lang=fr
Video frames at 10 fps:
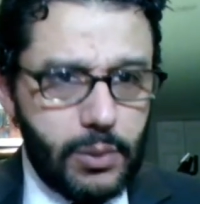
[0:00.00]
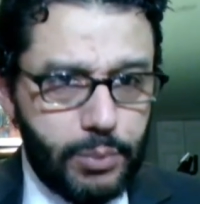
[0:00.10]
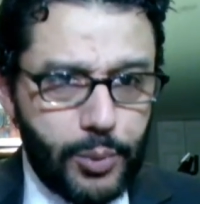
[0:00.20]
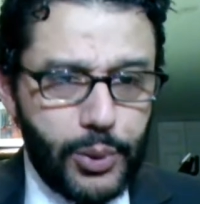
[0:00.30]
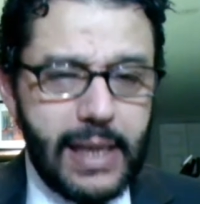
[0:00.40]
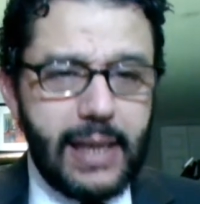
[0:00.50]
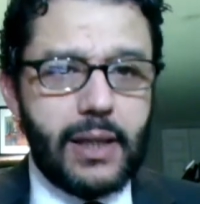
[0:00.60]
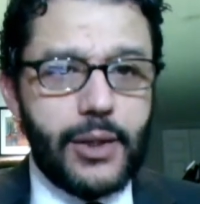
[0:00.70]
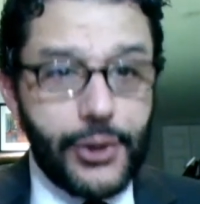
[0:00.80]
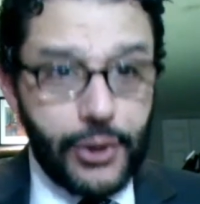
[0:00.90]

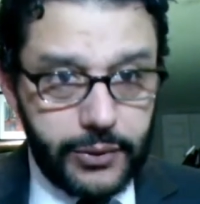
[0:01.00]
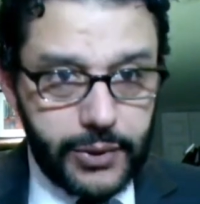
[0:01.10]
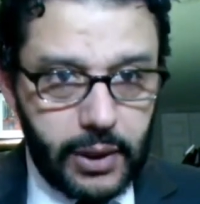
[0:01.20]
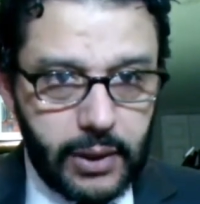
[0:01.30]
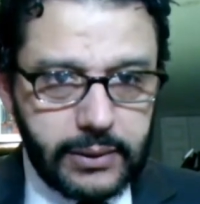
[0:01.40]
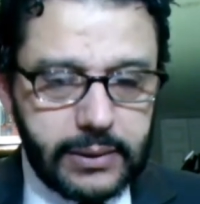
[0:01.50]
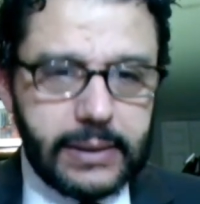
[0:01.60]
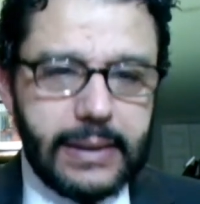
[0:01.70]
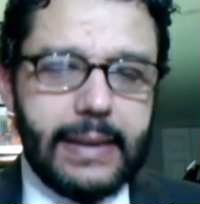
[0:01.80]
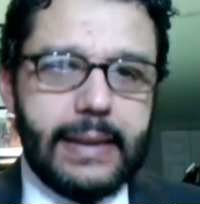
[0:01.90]
populaires non violentes
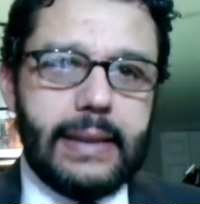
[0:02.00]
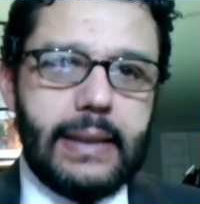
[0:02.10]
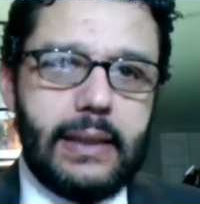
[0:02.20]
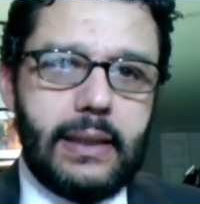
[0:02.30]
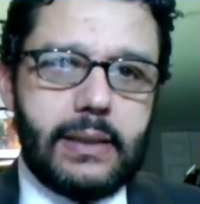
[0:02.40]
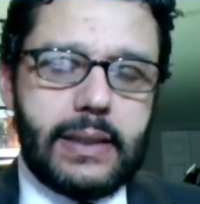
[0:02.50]
euh,